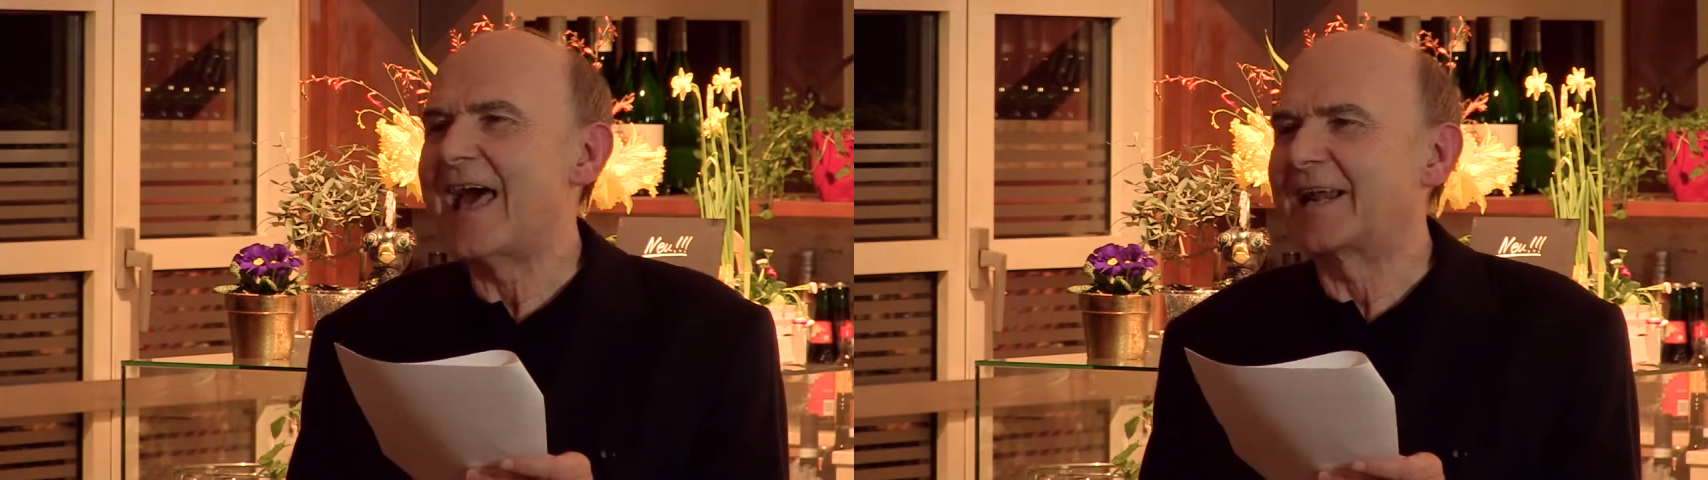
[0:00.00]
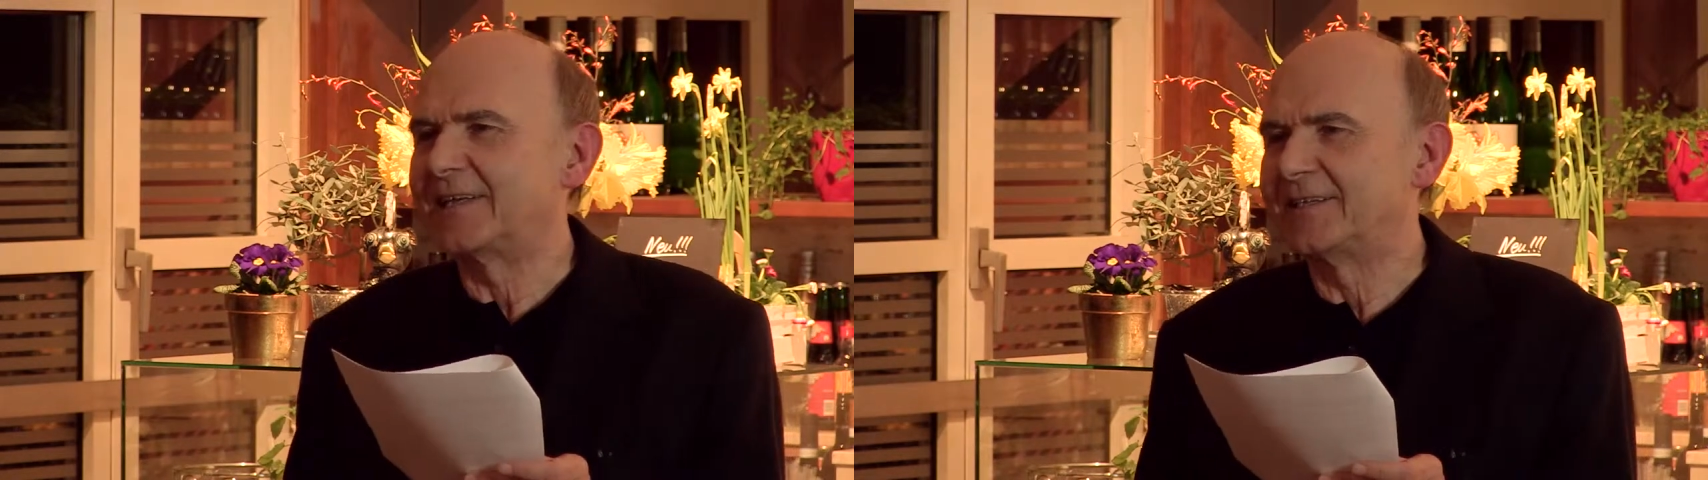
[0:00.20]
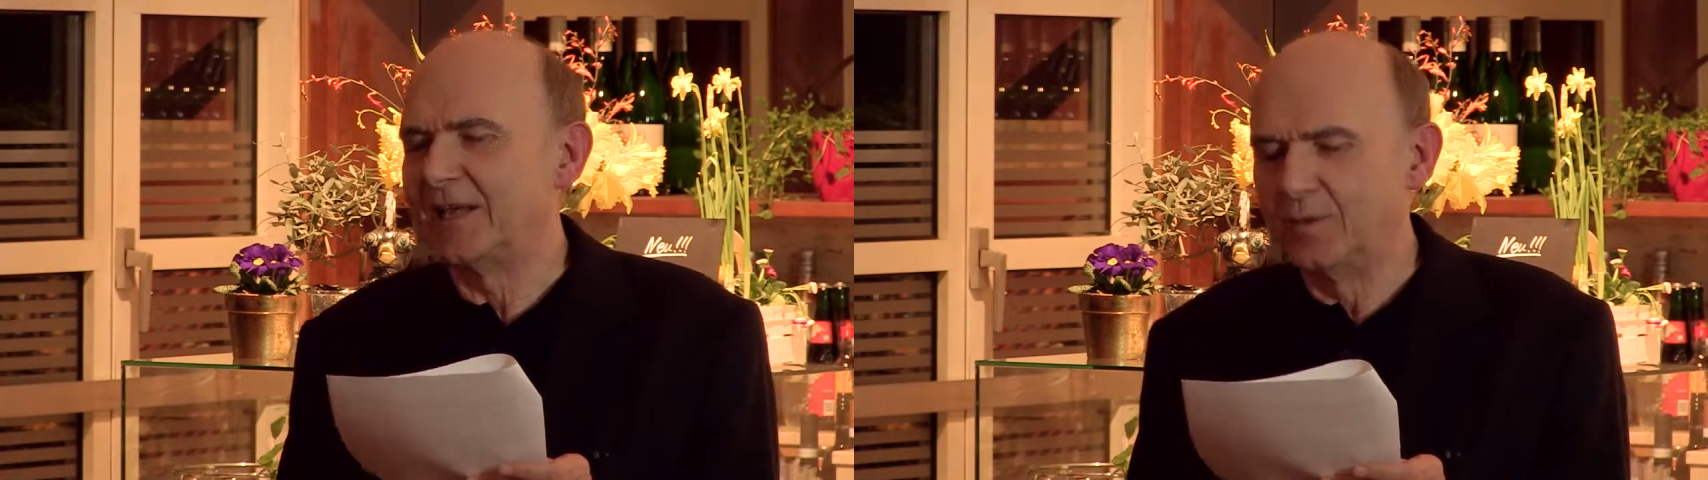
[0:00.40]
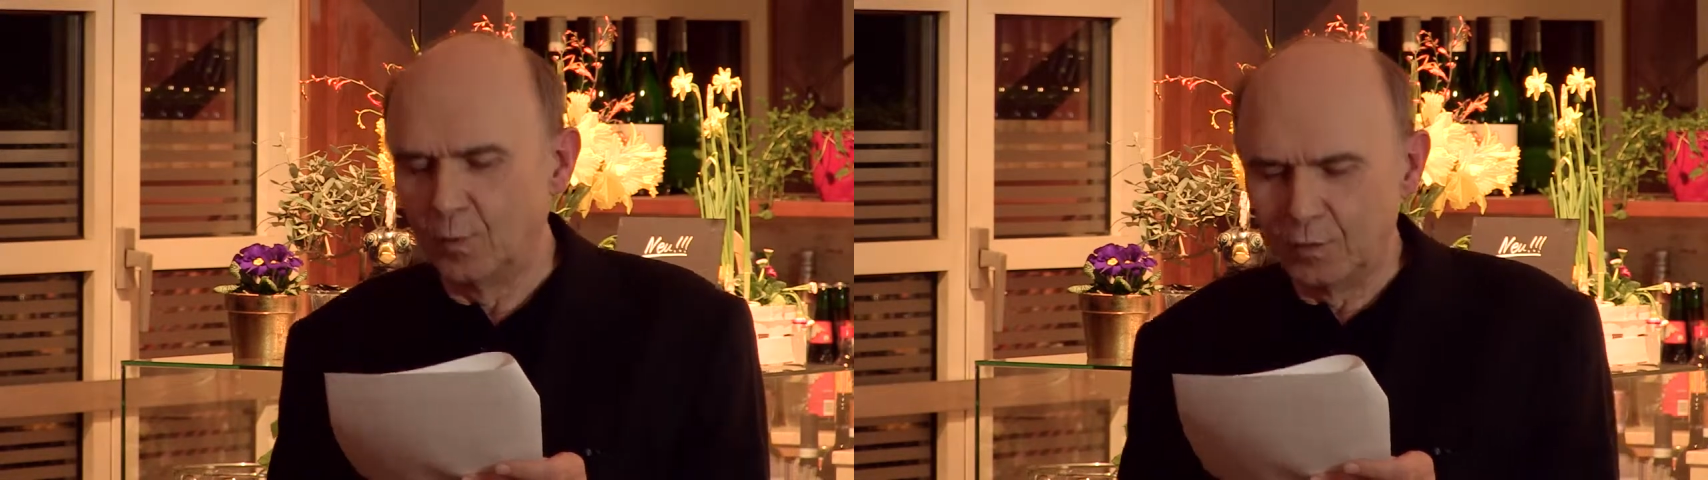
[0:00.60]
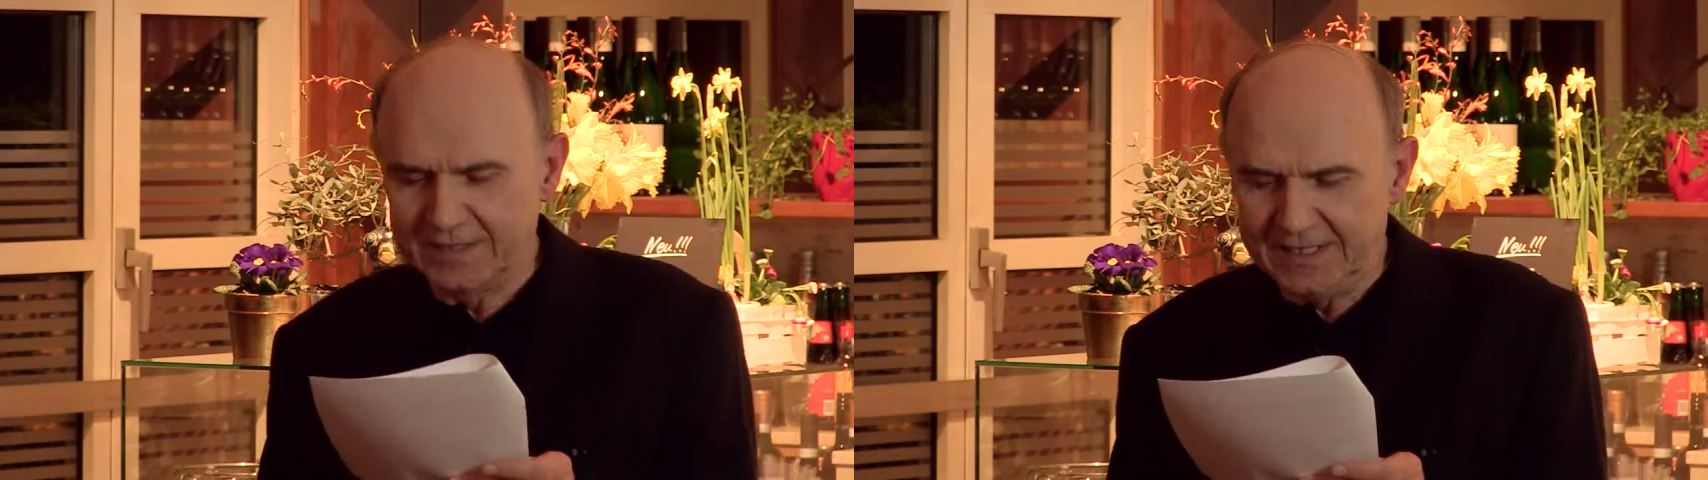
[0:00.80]
Närchen
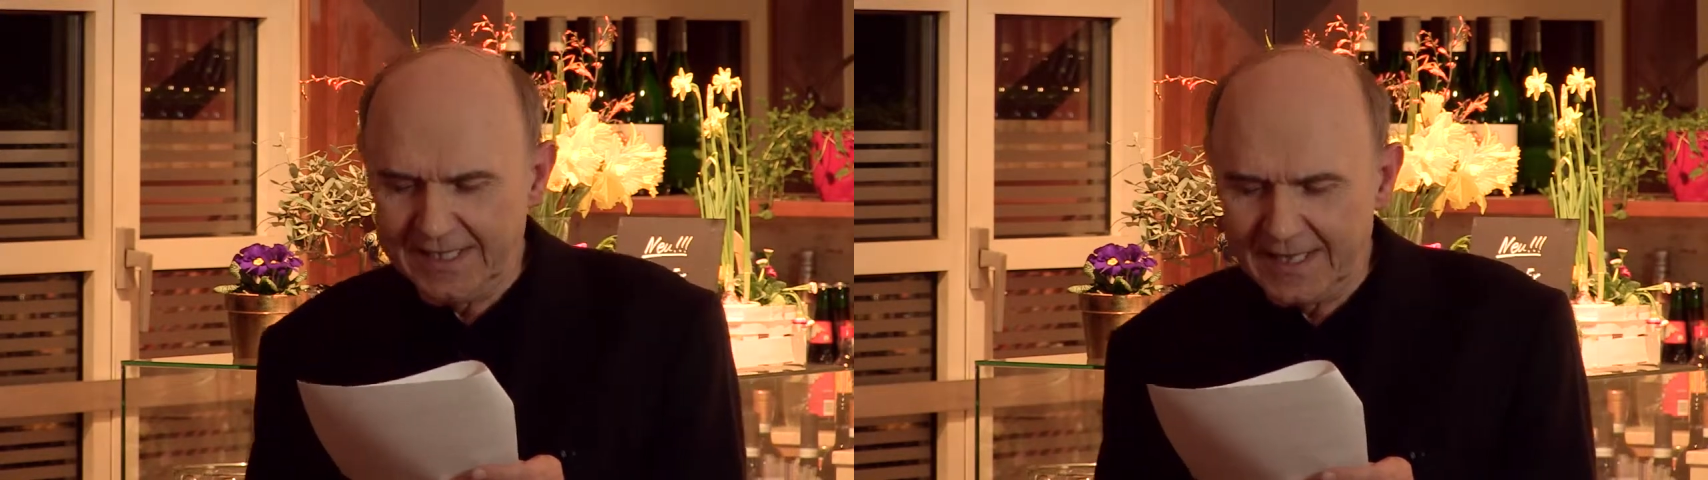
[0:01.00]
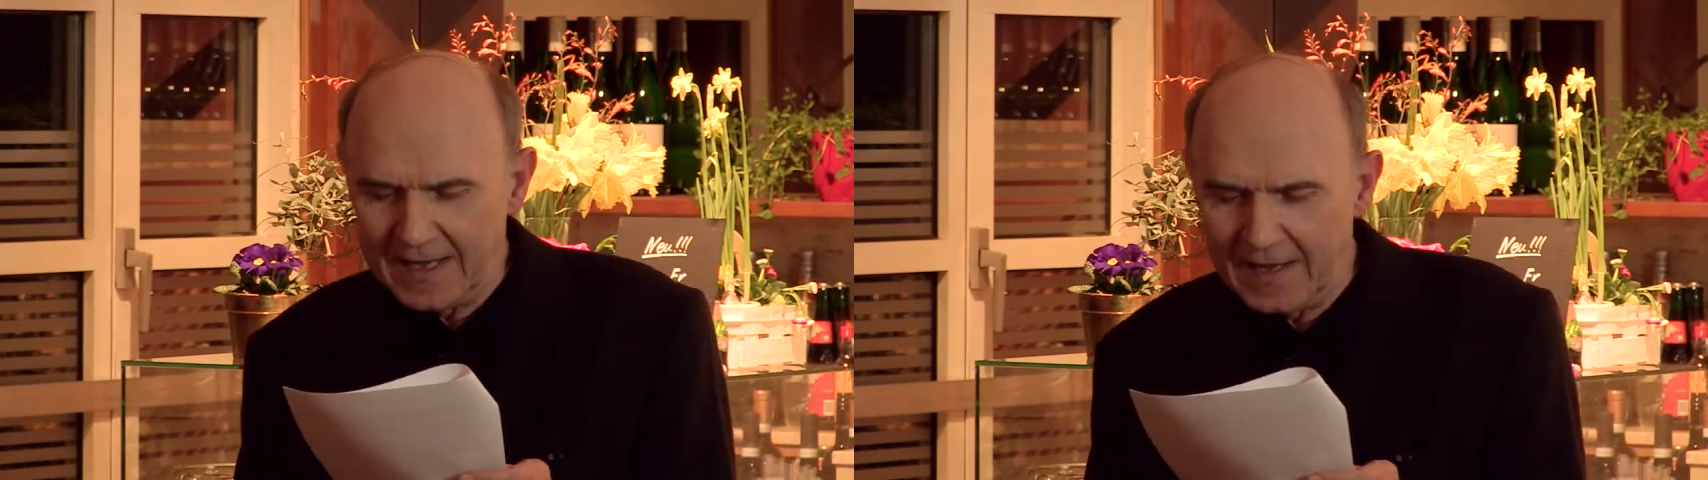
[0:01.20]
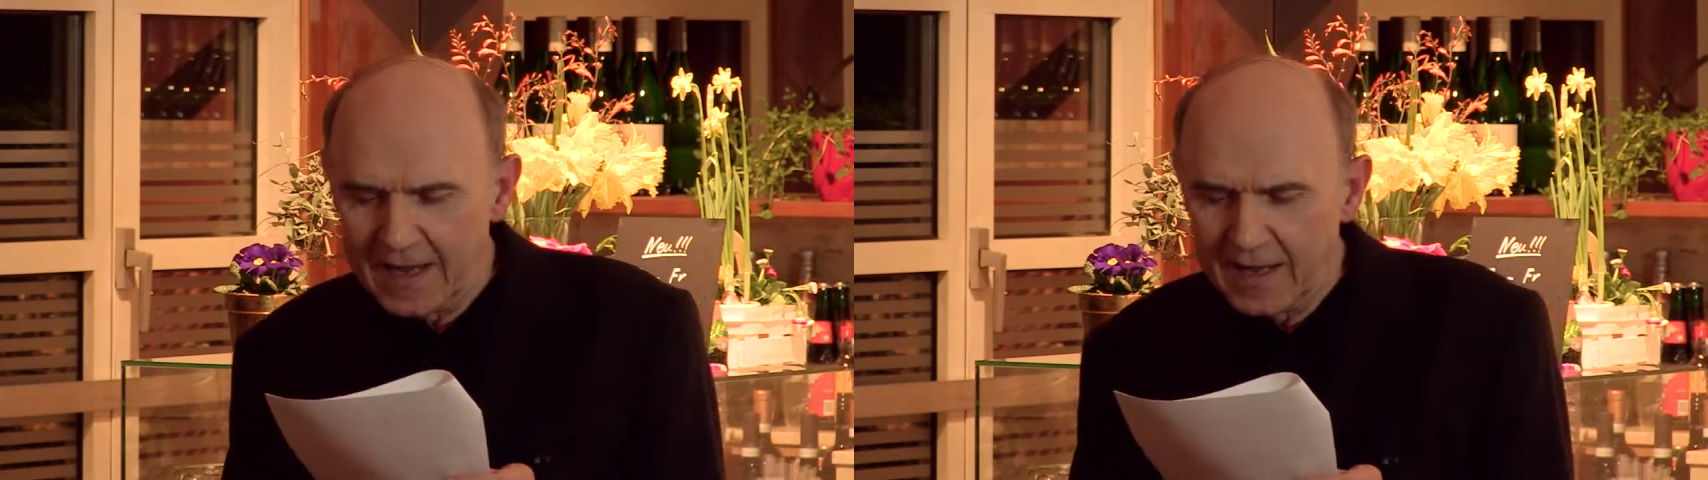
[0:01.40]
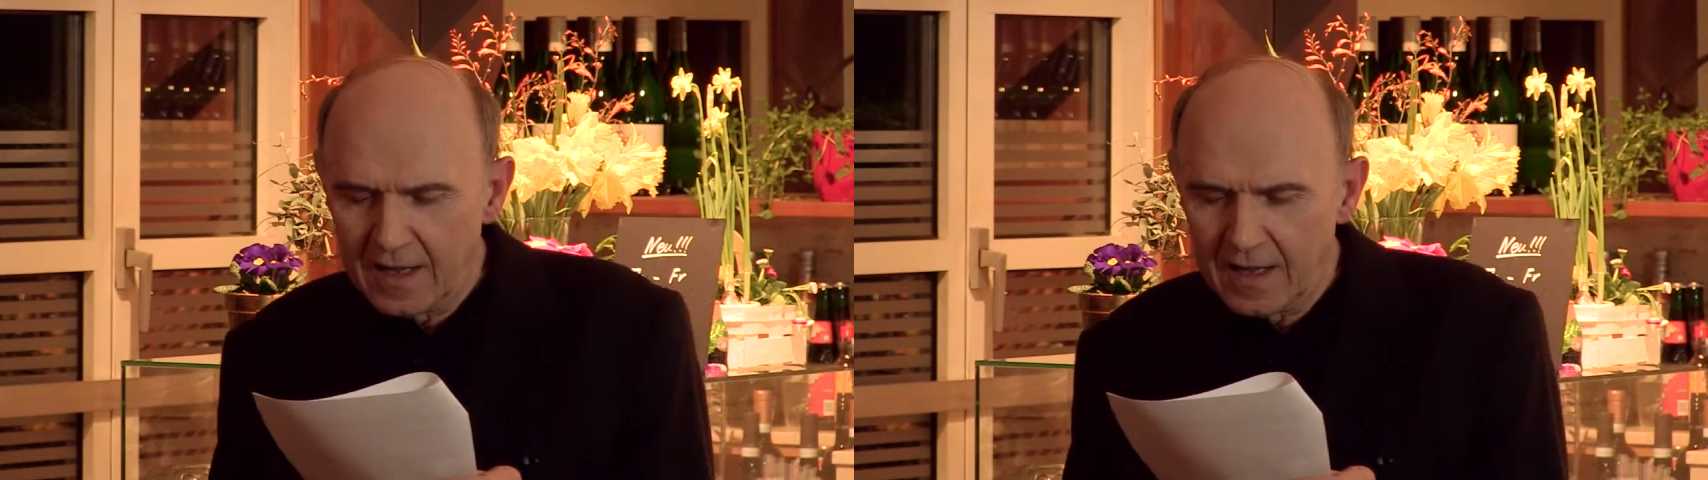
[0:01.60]
mutieren,